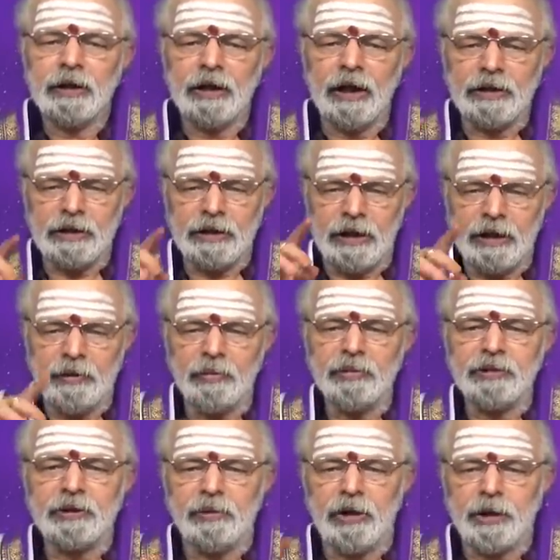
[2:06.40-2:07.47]
నచ్చ దైవం
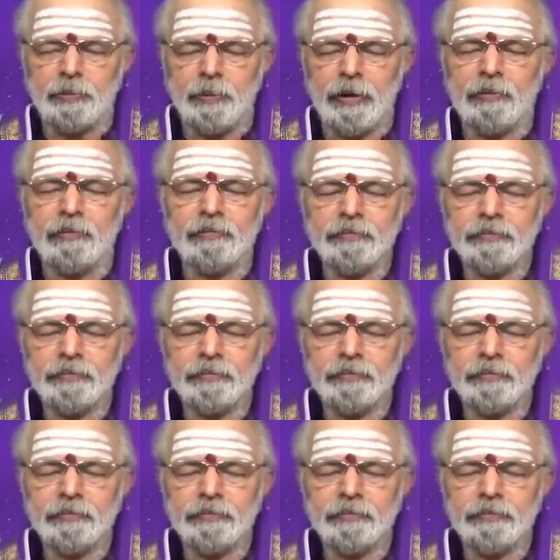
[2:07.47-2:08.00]
శివాత్పరం